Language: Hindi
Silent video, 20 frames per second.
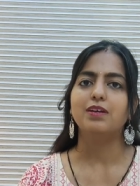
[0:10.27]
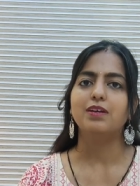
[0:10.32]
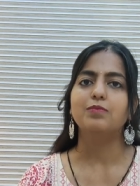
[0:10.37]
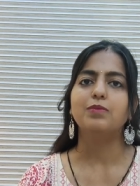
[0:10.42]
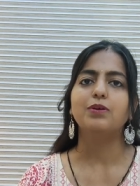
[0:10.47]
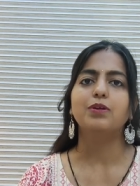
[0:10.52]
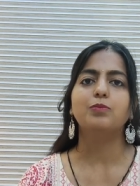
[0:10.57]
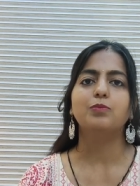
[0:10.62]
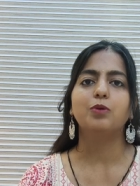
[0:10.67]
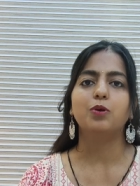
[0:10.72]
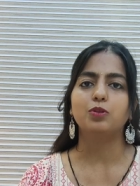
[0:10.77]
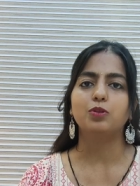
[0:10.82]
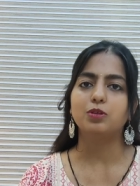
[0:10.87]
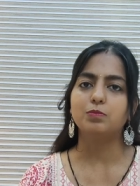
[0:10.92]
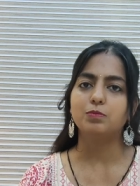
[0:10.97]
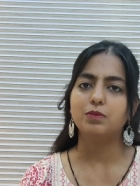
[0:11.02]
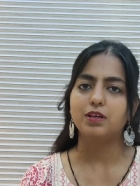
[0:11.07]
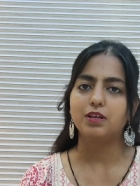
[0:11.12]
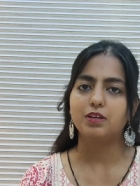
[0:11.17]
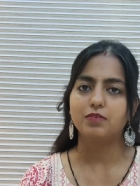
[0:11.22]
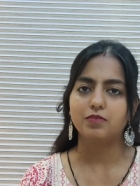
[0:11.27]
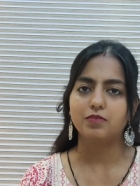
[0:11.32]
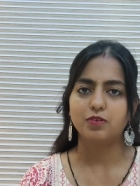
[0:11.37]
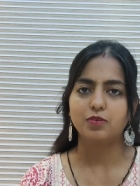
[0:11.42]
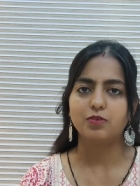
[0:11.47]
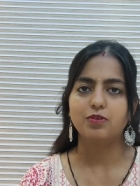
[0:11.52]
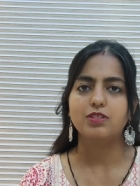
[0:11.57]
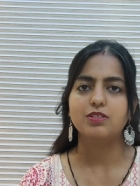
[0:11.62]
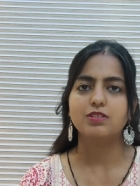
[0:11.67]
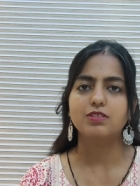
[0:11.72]
एक मेरी बहुत ही प्यारी
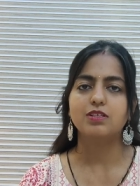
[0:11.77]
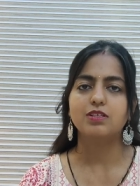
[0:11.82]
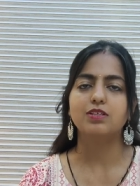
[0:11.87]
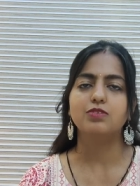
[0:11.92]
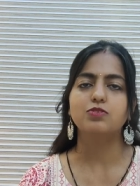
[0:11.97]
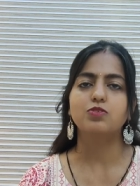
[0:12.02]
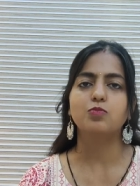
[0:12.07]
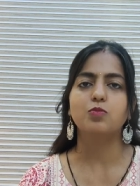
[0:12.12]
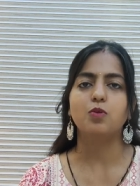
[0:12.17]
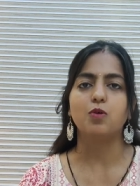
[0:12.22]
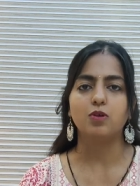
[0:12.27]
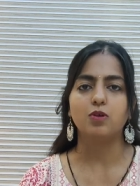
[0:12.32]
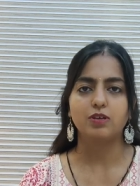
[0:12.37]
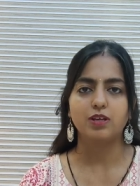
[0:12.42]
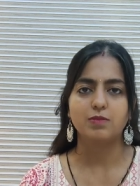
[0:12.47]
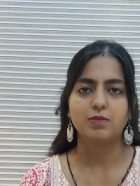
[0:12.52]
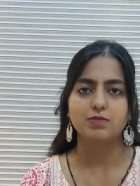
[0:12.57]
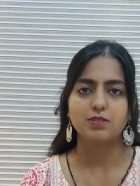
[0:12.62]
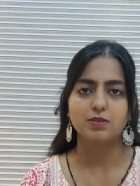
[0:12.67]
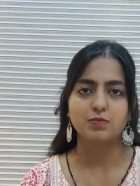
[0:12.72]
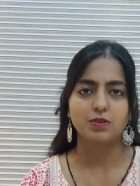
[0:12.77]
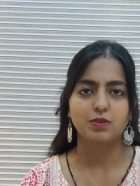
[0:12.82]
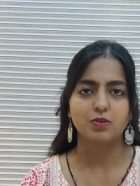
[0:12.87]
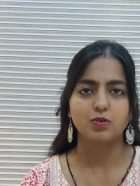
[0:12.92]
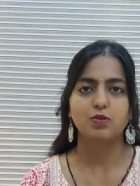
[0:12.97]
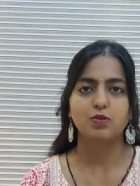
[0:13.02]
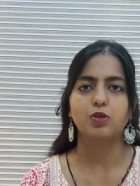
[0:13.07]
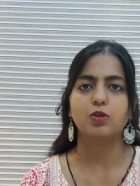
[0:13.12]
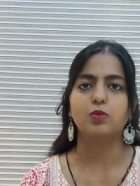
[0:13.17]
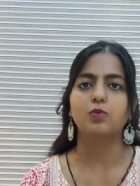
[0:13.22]
व्यूअर्स हैं जो बहुत टाइम से मेरे
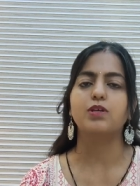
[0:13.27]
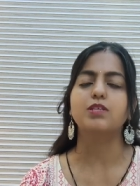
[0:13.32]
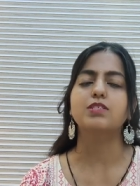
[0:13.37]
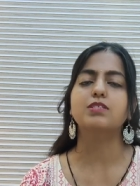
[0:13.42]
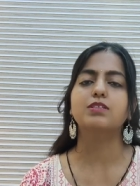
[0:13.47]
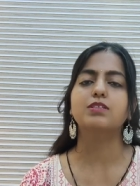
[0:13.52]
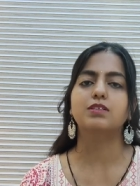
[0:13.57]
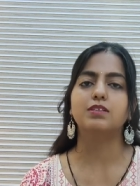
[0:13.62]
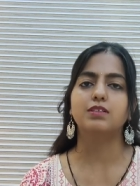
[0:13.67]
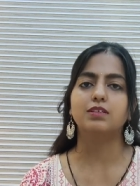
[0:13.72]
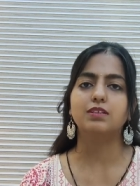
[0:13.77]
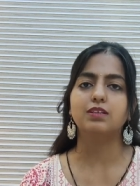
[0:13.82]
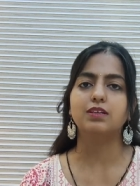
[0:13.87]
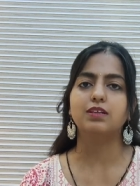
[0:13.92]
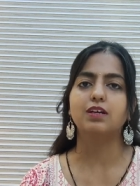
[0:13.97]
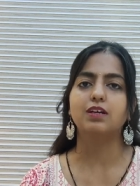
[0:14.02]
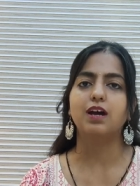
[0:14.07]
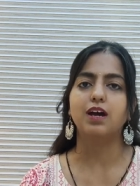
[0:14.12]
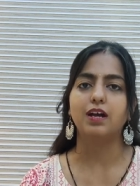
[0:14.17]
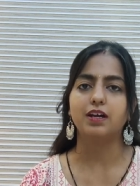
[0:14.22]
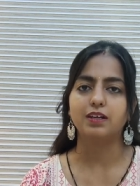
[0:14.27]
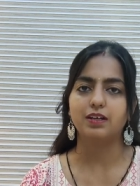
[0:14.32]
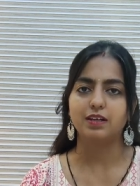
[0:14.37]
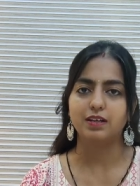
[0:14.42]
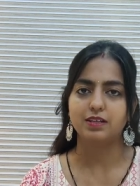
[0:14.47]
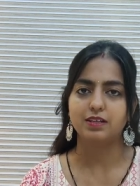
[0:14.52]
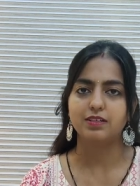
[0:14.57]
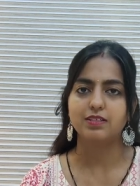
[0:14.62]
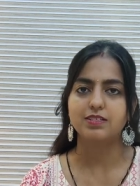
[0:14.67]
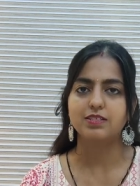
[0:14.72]
को रिक्वेस्ट कर रही थी हाइड
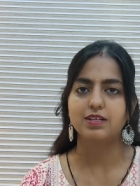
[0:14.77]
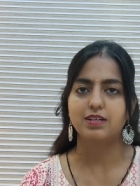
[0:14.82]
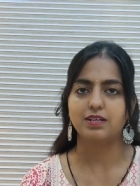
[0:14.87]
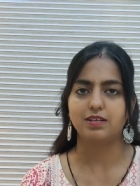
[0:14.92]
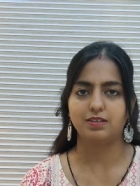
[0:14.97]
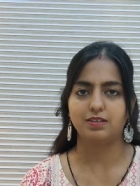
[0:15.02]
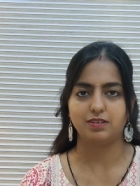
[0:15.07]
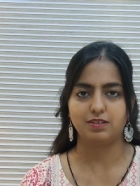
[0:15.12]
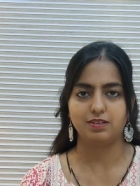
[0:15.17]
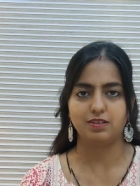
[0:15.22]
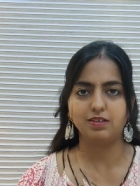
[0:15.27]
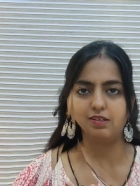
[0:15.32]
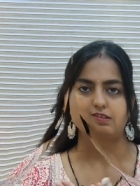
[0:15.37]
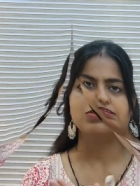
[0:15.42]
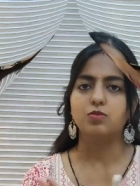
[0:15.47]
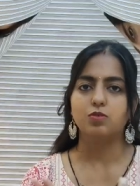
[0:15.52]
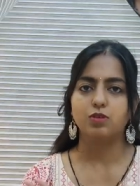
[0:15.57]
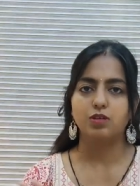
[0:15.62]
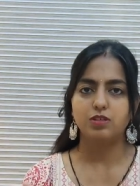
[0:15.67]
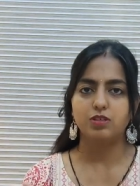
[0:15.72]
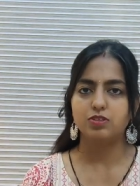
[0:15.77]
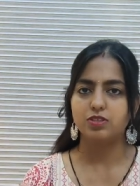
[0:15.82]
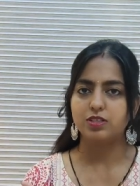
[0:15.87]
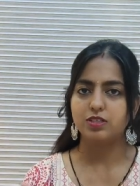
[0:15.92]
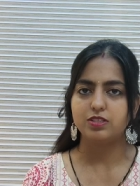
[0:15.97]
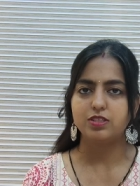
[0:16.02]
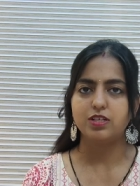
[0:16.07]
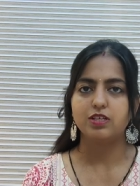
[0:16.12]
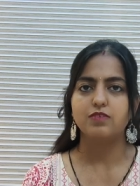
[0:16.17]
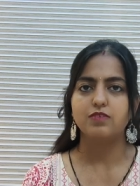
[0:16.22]
हैंग की साड़ी मेरे पास कोई
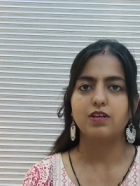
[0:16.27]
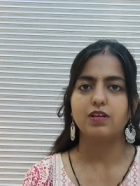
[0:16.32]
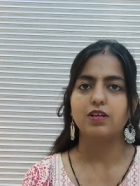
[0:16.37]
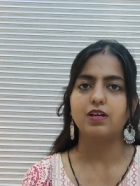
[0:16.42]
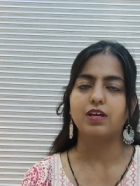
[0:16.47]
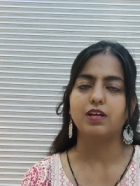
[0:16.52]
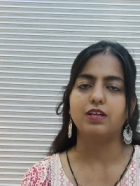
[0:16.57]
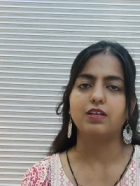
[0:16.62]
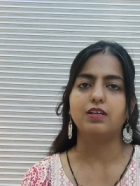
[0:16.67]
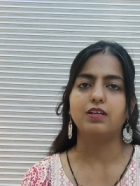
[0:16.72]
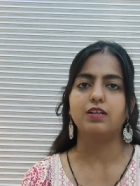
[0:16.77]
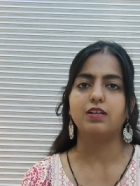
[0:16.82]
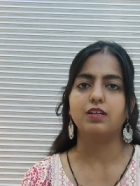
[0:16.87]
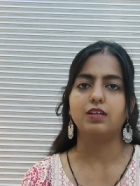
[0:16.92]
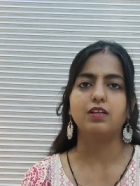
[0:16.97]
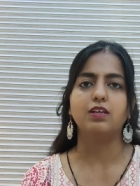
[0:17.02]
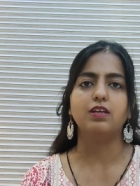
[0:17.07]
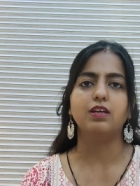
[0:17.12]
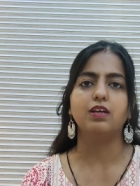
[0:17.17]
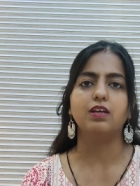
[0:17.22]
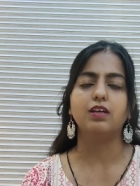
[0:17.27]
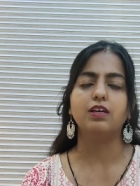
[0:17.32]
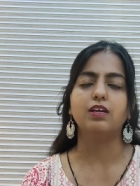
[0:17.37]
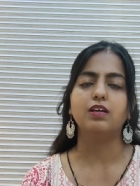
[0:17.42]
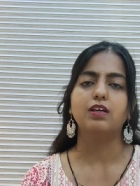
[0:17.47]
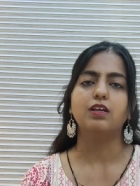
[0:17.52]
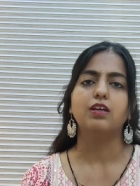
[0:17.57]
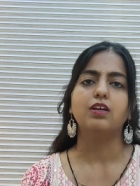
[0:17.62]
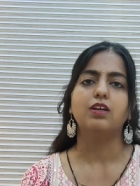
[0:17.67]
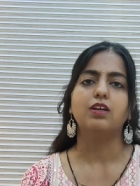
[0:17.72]
जिगजैक वाला हैंकी नहीं है
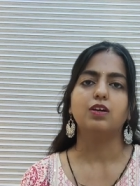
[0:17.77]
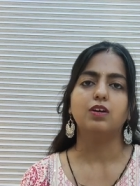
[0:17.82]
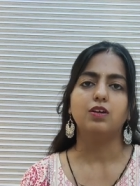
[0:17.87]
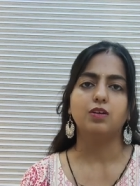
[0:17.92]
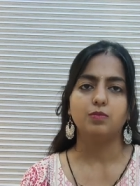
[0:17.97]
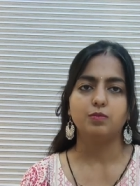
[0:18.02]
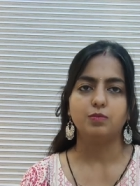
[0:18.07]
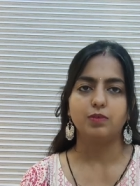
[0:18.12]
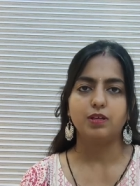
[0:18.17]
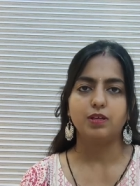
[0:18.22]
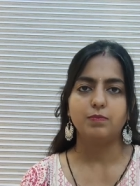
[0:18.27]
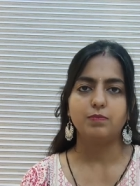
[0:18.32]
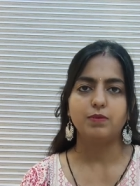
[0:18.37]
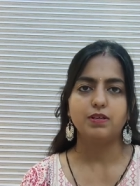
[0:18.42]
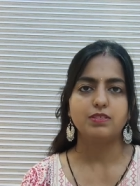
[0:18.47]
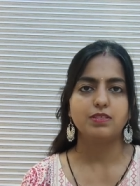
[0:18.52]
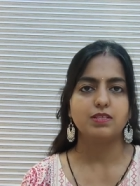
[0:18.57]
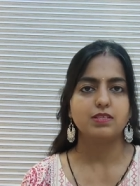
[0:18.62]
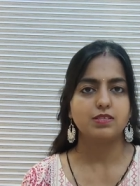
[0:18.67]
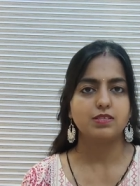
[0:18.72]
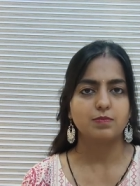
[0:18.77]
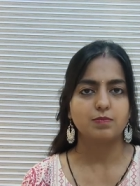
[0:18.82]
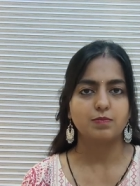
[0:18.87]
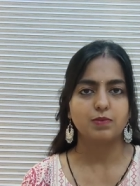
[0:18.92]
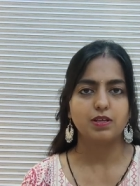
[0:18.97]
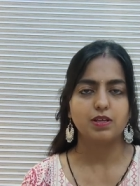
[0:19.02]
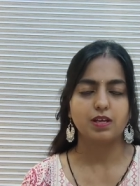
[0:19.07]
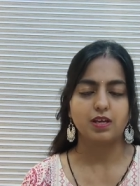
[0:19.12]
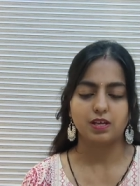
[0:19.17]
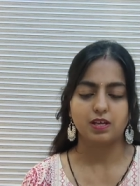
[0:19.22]
मेरे पास एक
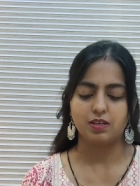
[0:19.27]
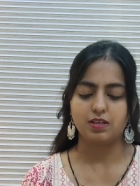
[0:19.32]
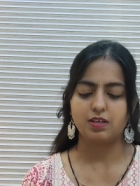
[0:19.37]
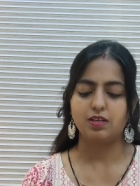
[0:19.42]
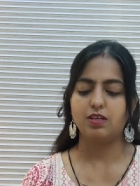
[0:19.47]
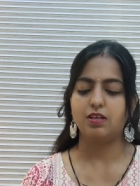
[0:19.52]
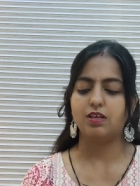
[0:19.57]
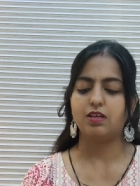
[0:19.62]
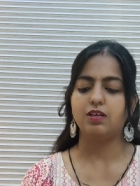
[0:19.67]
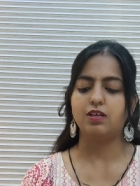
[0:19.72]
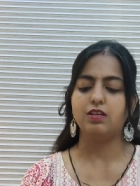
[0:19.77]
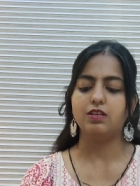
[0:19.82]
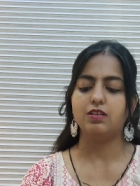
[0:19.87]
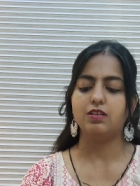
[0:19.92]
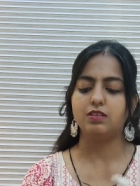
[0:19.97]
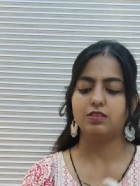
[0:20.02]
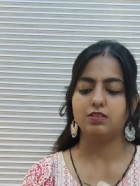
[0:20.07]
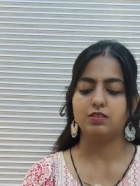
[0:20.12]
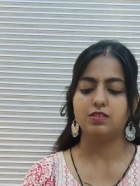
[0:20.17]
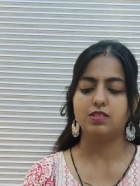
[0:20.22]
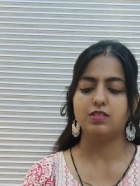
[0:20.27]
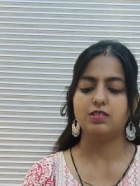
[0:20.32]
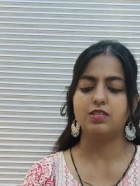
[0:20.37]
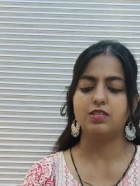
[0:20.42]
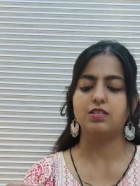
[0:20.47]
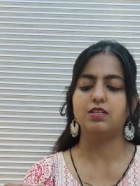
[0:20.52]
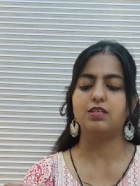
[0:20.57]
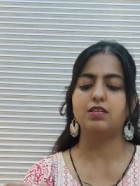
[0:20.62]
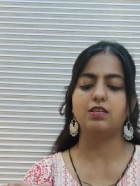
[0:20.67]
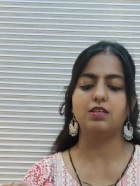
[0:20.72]
सिंपल हैंकी है
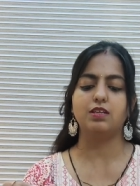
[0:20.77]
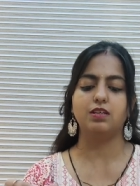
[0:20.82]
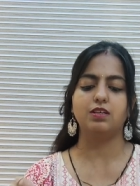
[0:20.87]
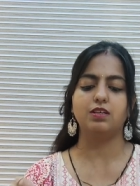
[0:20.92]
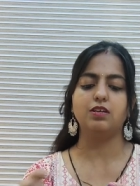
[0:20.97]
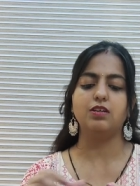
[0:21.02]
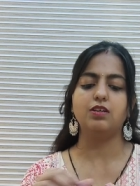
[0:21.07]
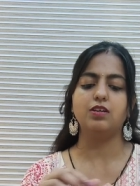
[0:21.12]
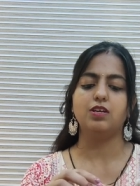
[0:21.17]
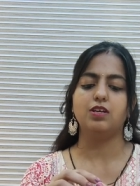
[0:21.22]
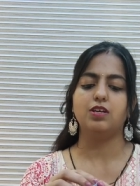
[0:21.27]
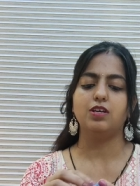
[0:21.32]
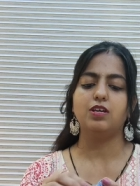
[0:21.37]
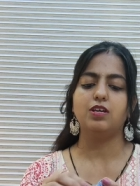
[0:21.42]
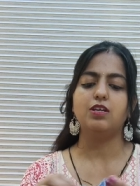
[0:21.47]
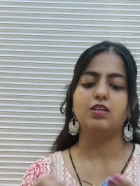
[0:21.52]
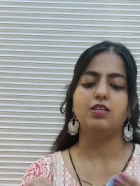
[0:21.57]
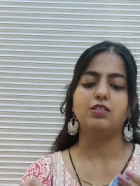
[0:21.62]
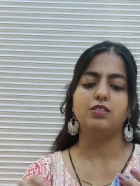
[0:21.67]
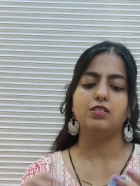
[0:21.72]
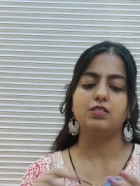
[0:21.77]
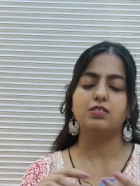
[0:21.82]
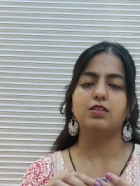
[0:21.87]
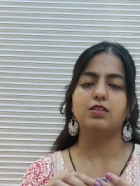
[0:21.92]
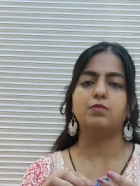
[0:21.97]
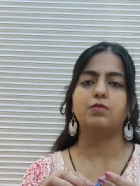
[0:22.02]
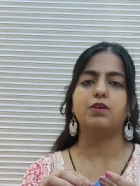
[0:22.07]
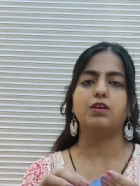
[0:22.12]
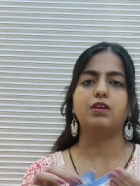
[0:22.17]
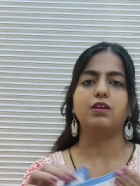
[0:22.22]
जैसे कि ये इसी
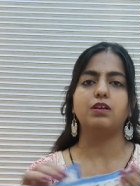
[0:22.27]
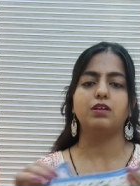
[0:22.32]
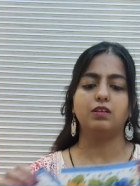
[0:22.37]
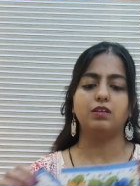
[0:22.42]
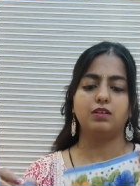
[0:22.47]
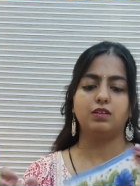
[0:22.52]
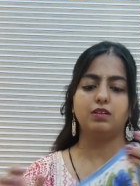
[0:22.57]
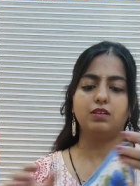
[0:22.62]
से मैं